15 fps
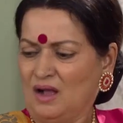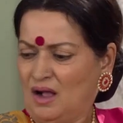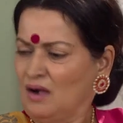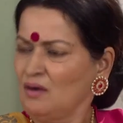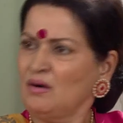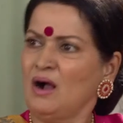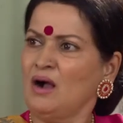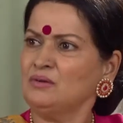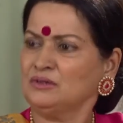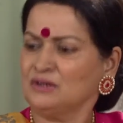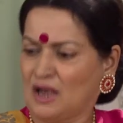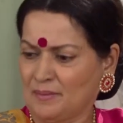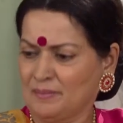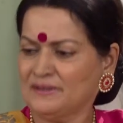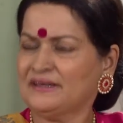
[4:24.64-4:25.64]
आओ आओ
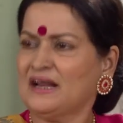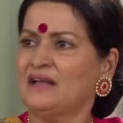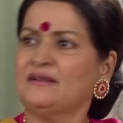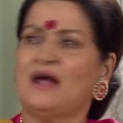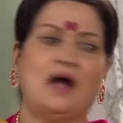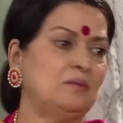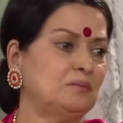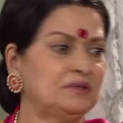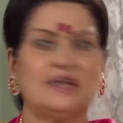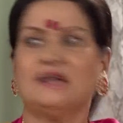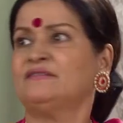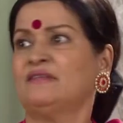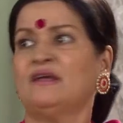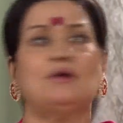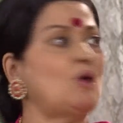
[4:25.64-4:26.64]
जा बेटा हम
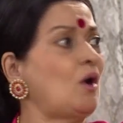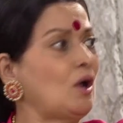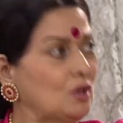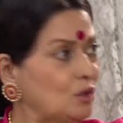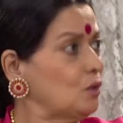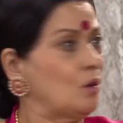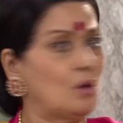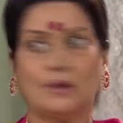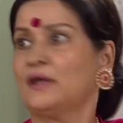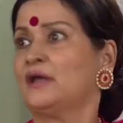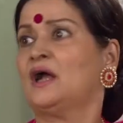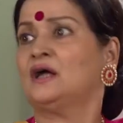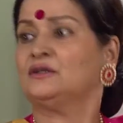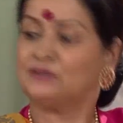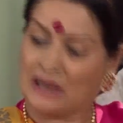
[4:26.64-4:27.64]
देखते कौन
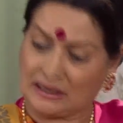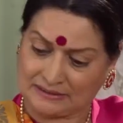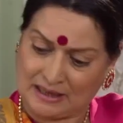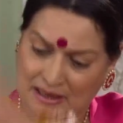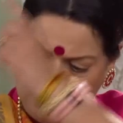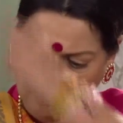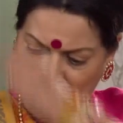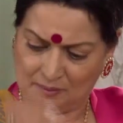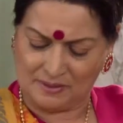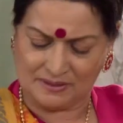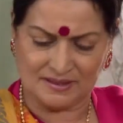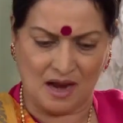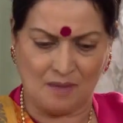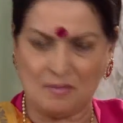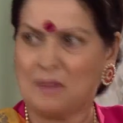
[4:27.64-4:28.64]
रोकेगा जा जा
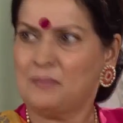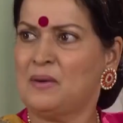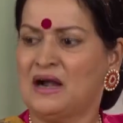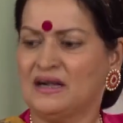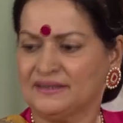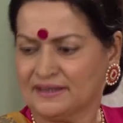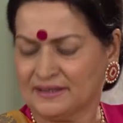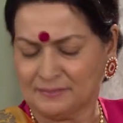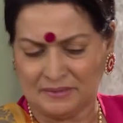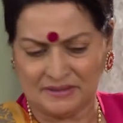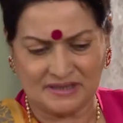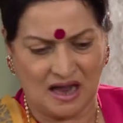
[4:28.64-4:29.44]
पजामा पार्टी में